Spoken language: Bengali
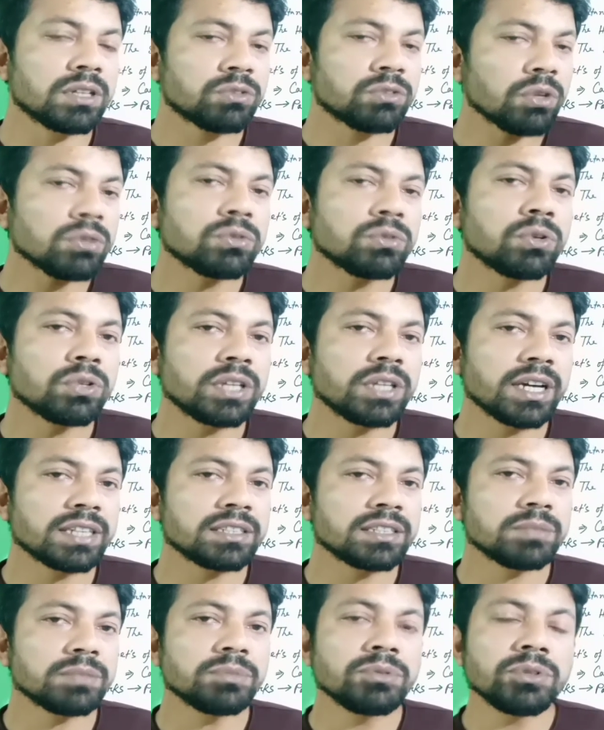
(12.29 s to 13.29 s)
তথ্য দেখা
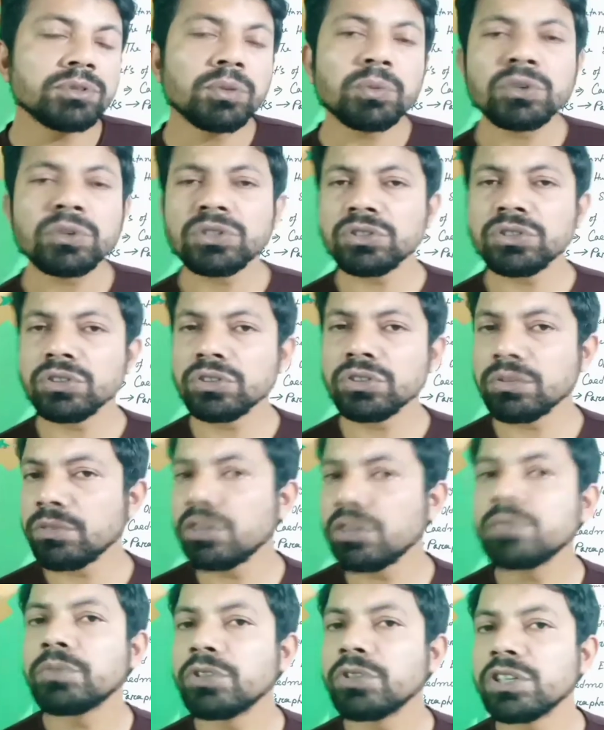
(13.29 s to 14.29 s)
যায় বিভিন্ন
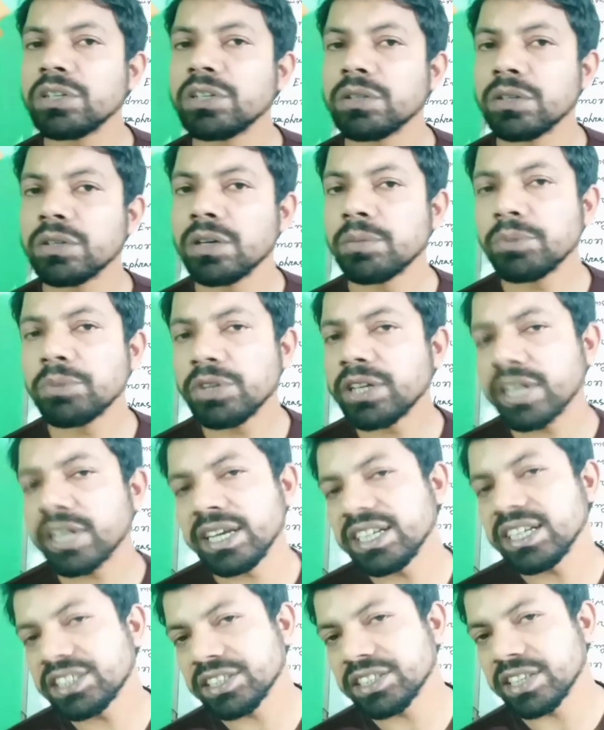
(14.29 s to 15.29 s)
প্রতিযোগিতামূলক প্রতি
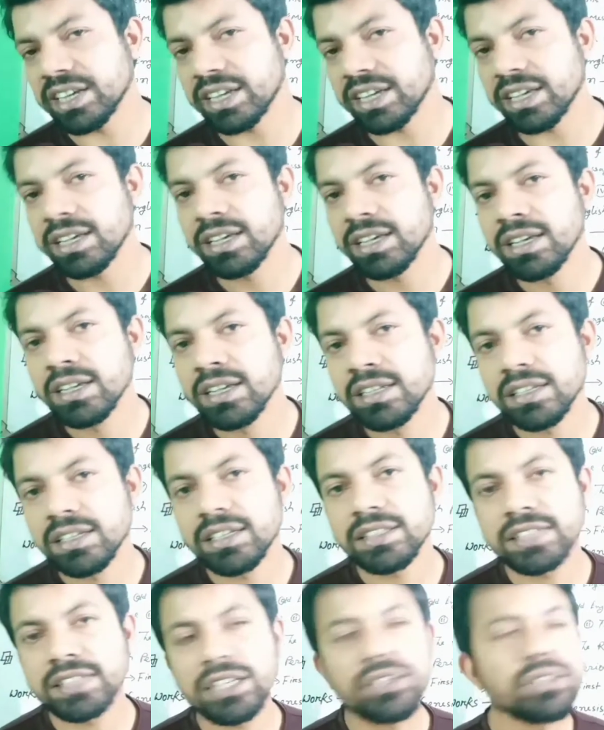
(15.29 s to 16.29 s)
পরীক্ষায় এসে থাকে
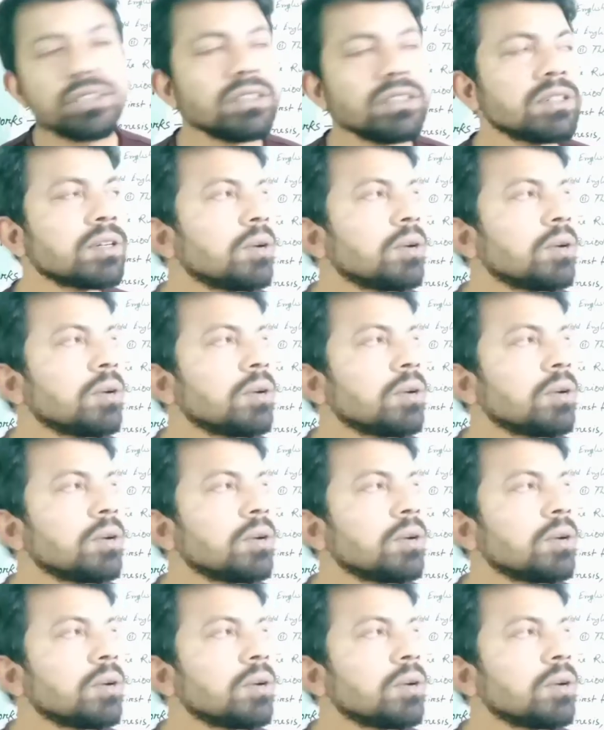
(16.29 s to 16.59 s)
যাই হোক